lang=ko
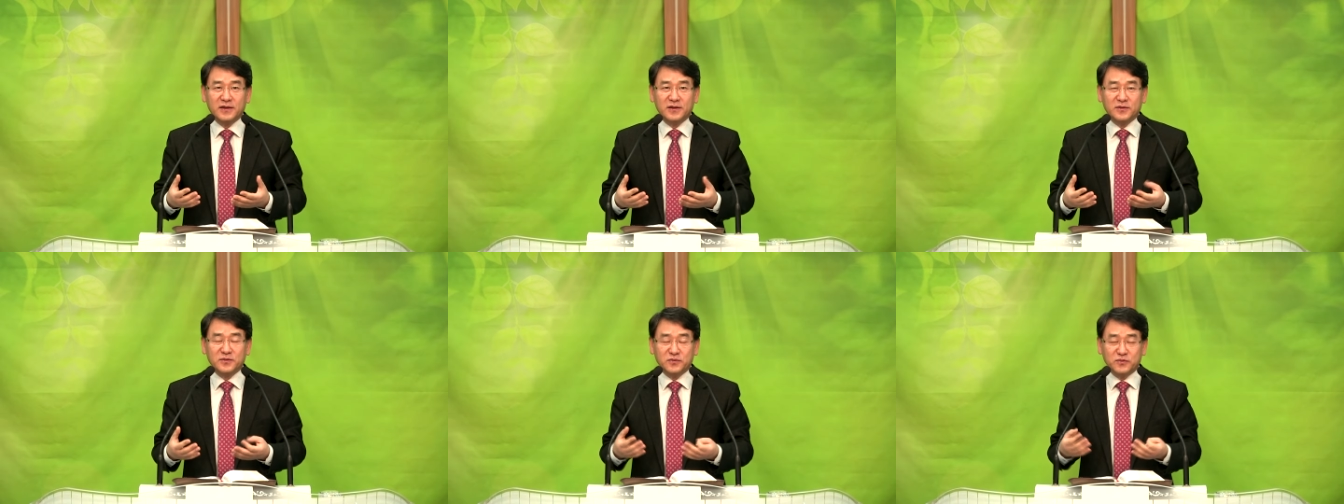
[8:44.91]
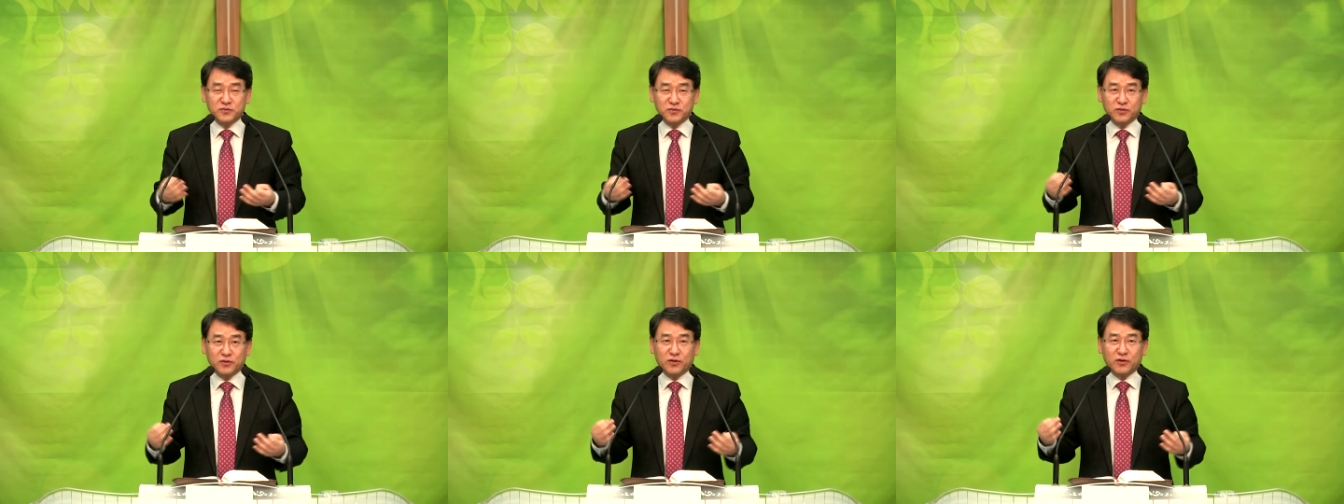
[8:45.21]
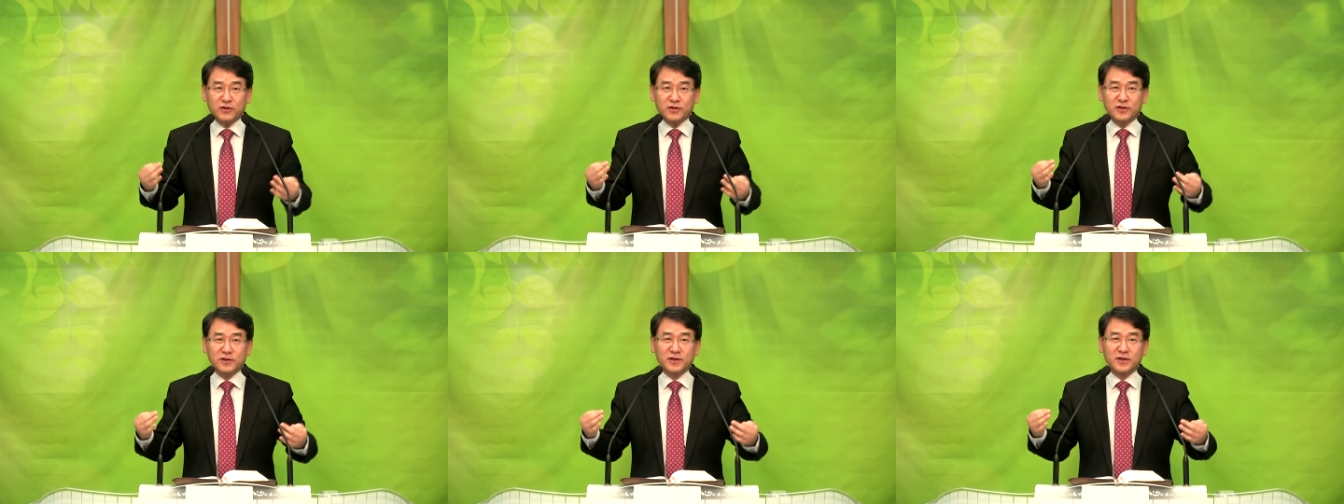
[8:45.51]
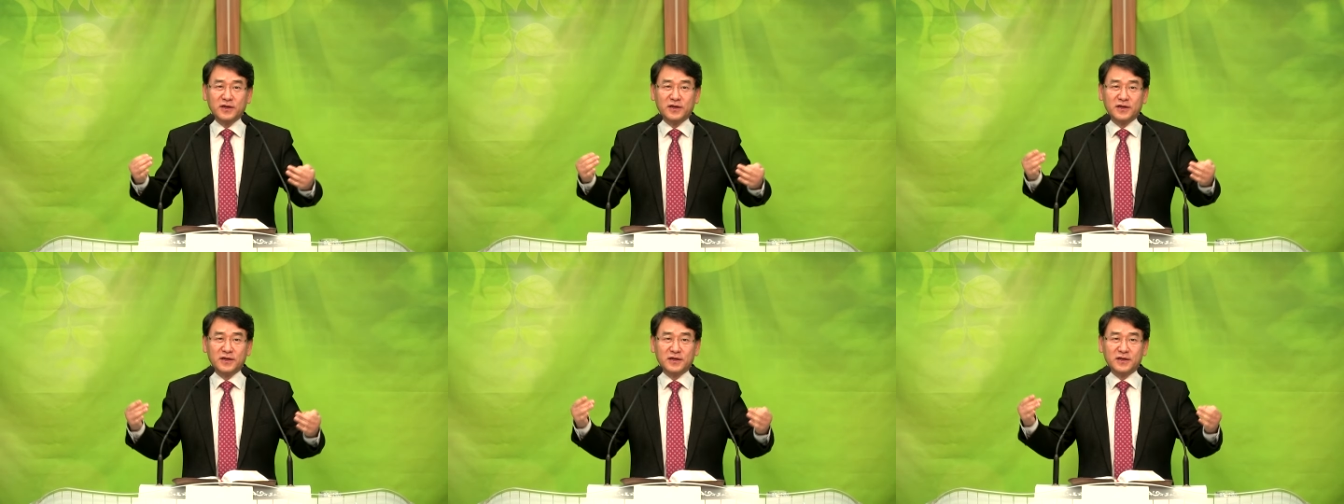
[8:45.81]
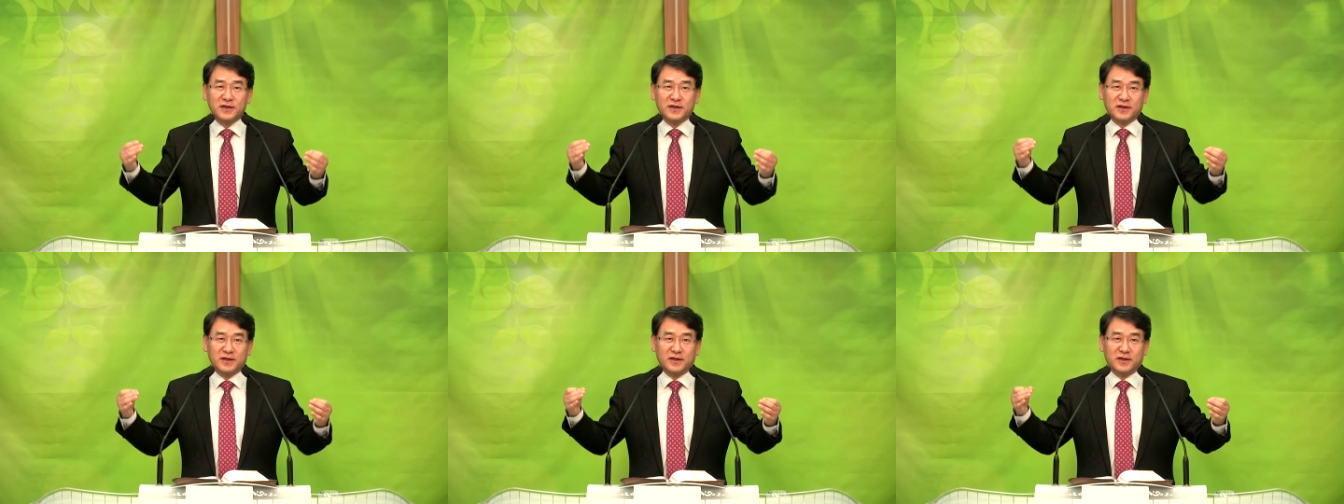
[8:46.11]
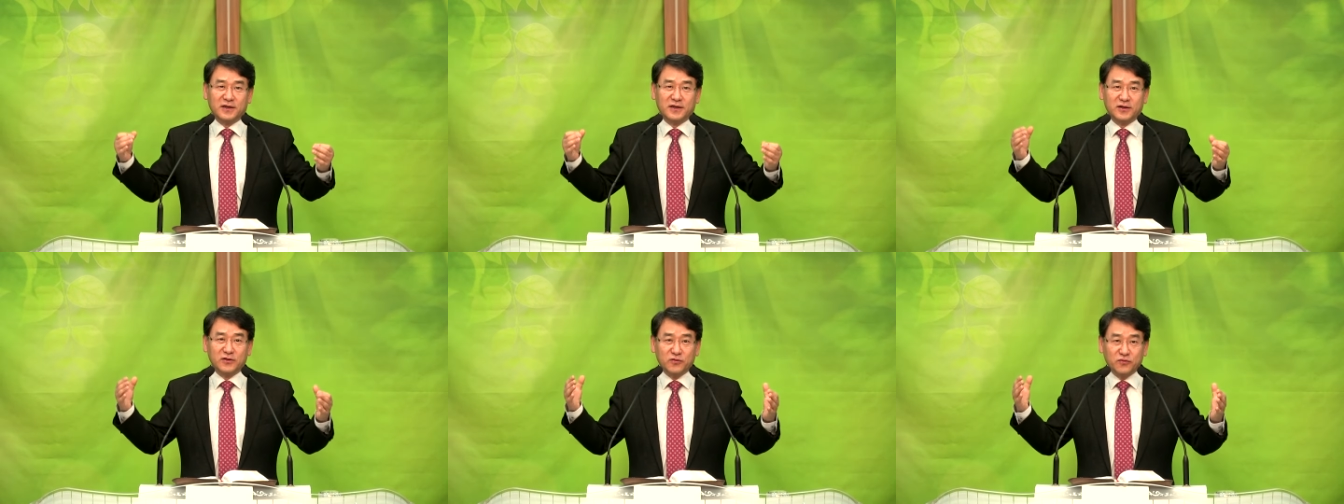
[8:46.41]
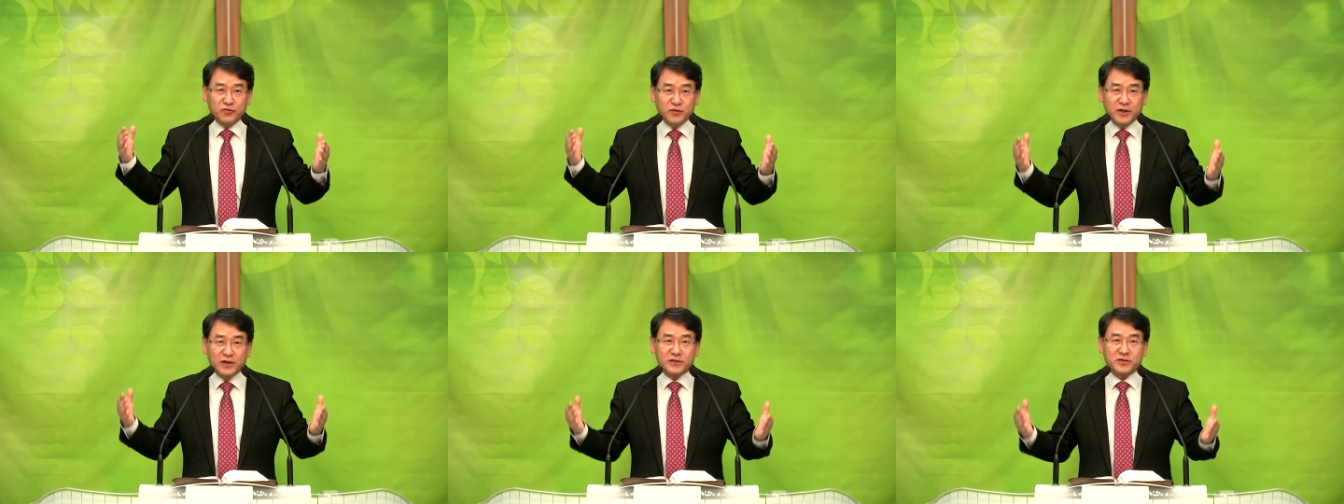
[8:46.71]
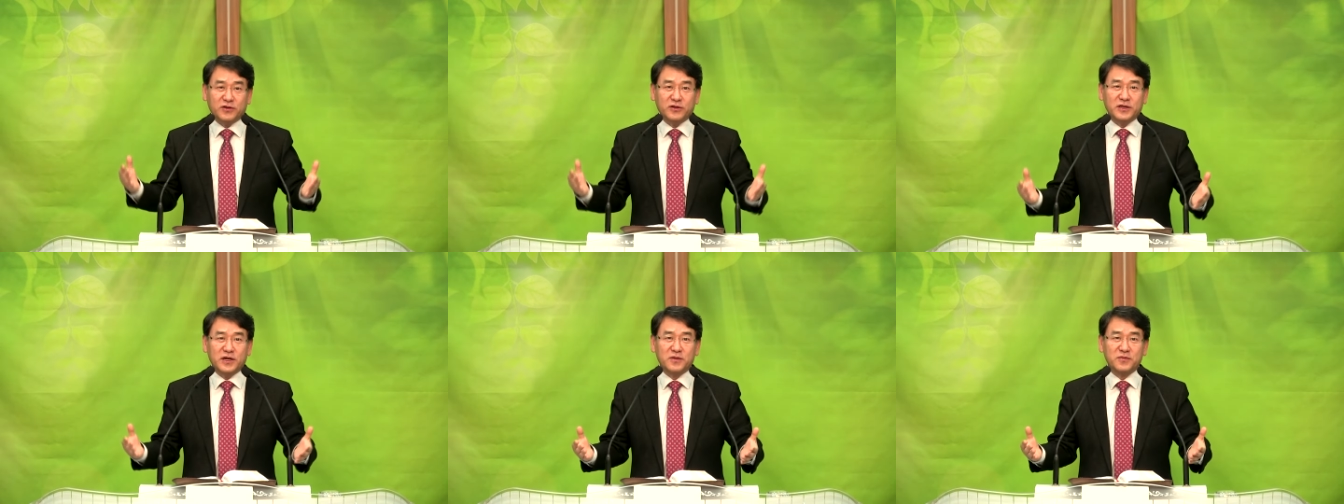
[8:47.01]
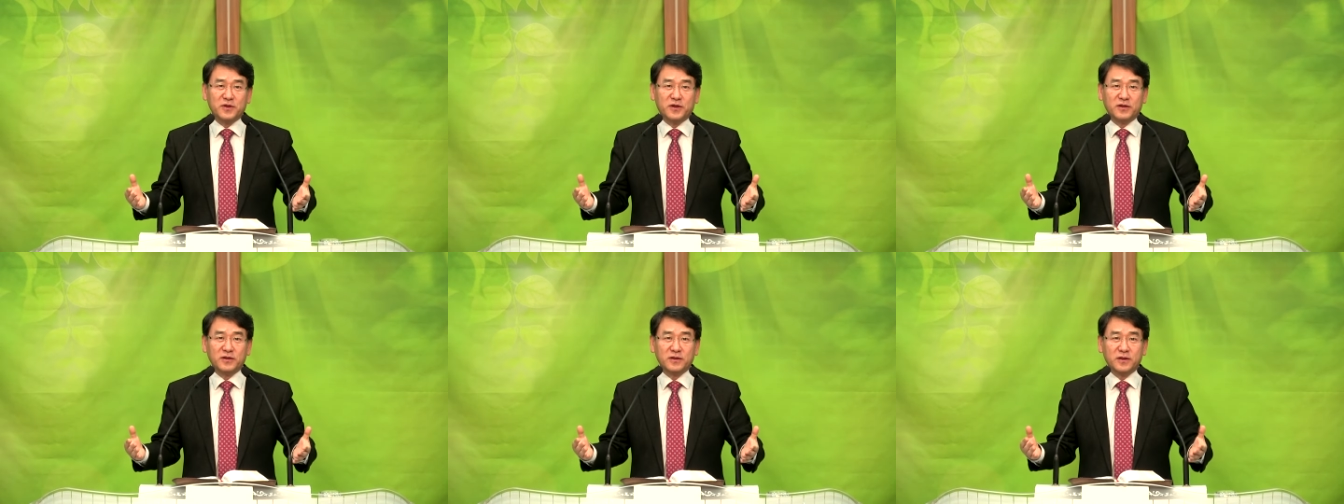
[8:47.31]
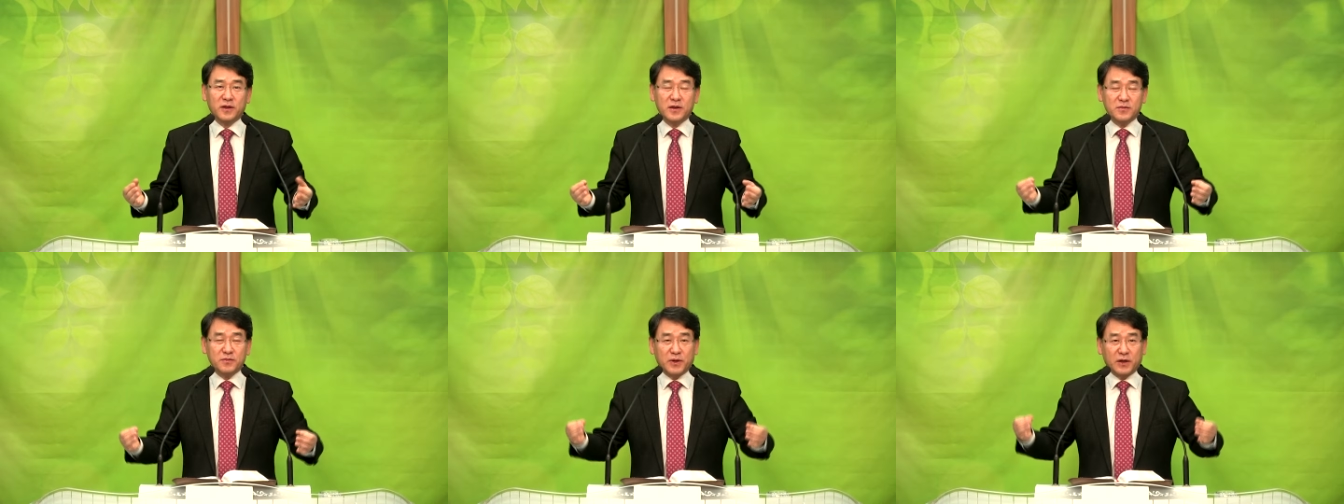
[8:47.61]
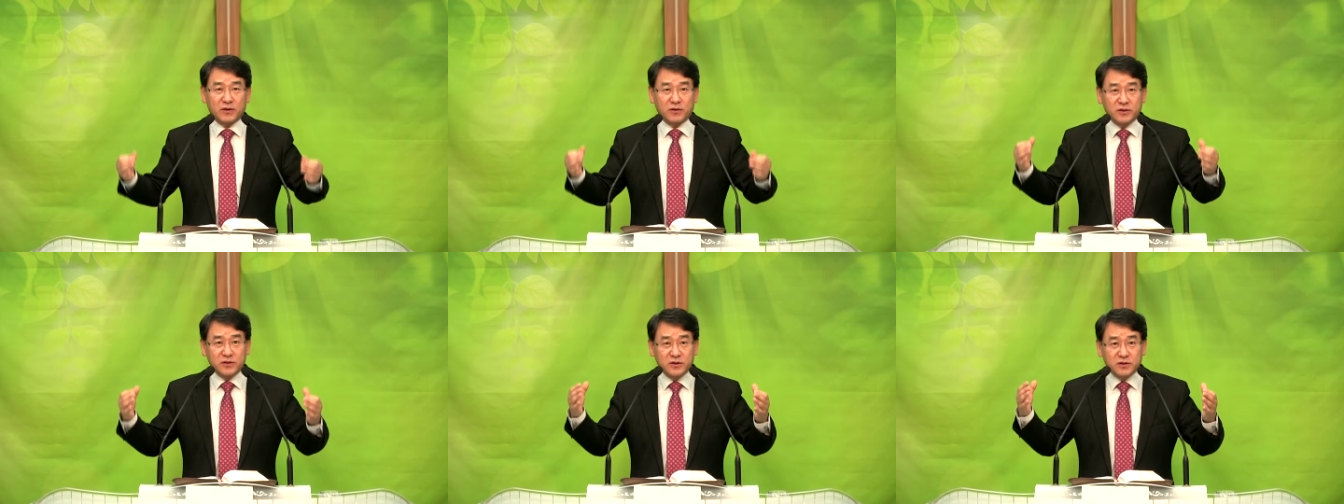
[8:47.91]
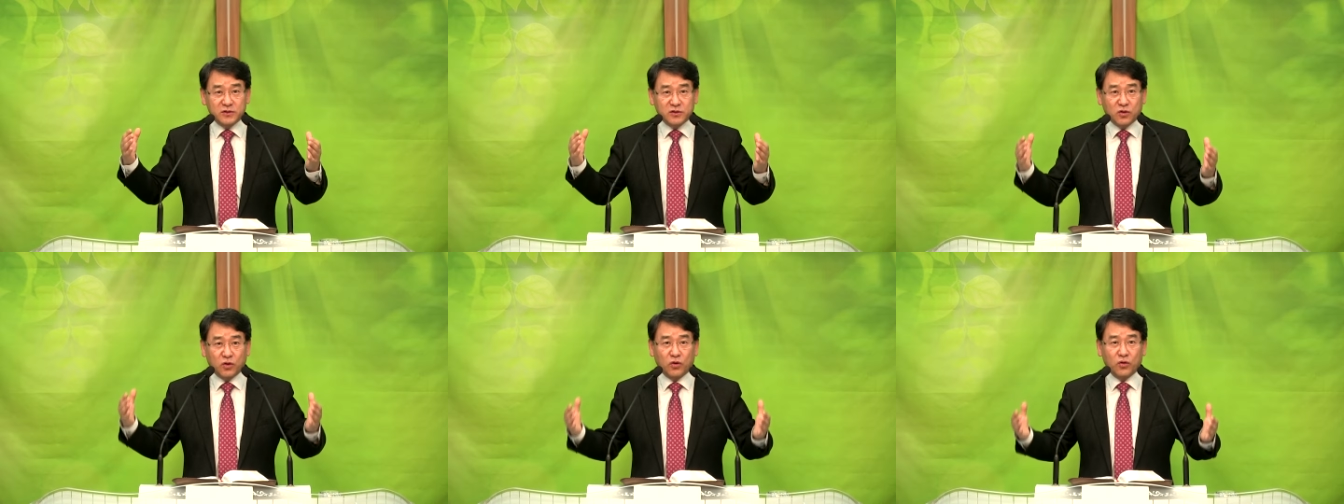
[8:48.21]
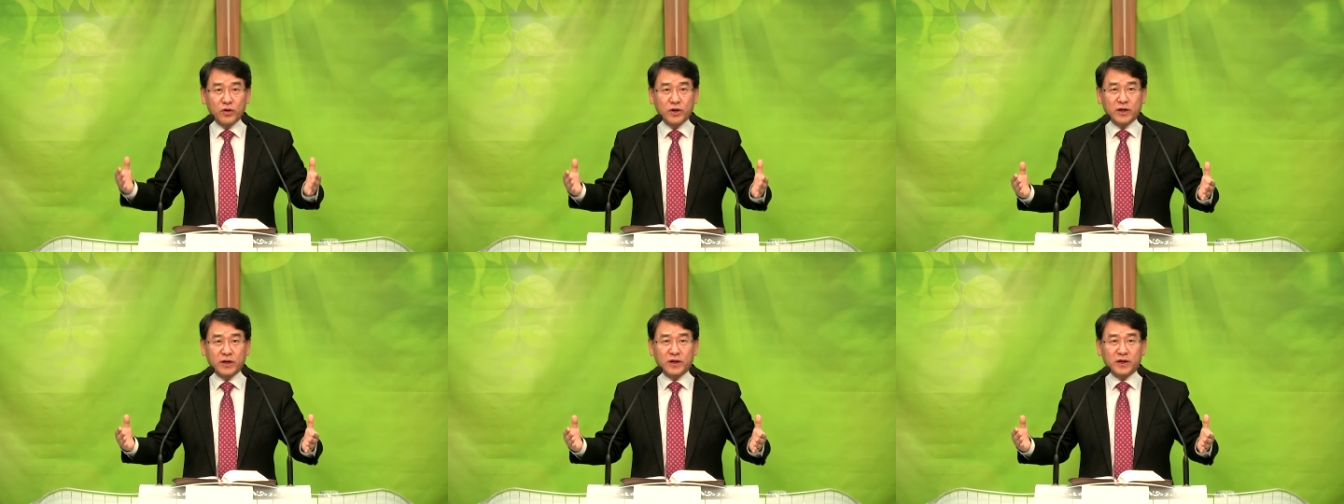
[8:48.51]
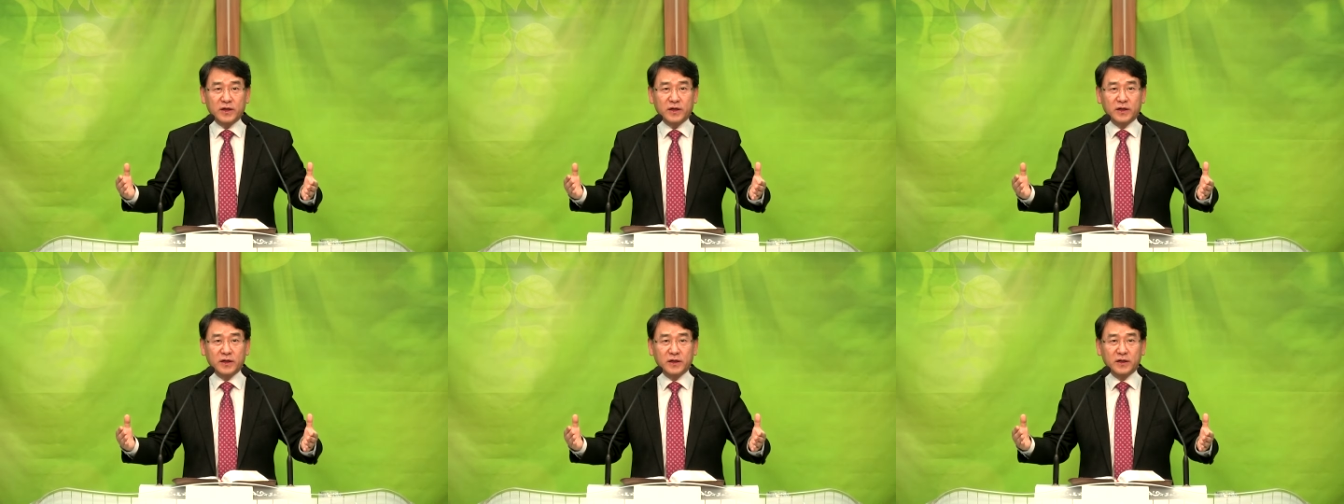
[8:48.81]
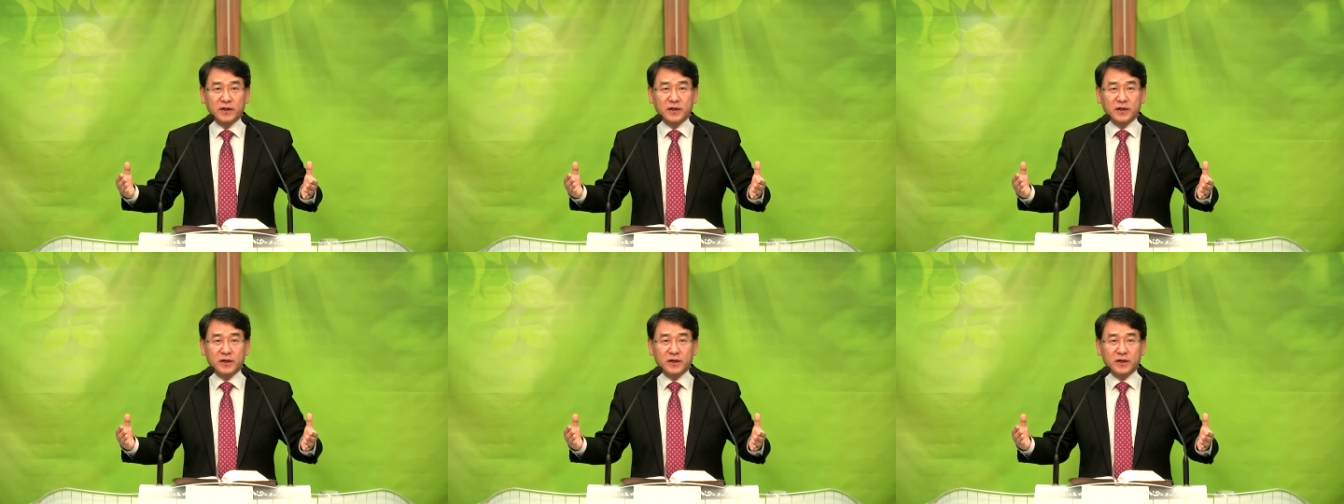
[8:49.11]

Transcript: 뭐를 어, 위해서냐면 바로 이 교회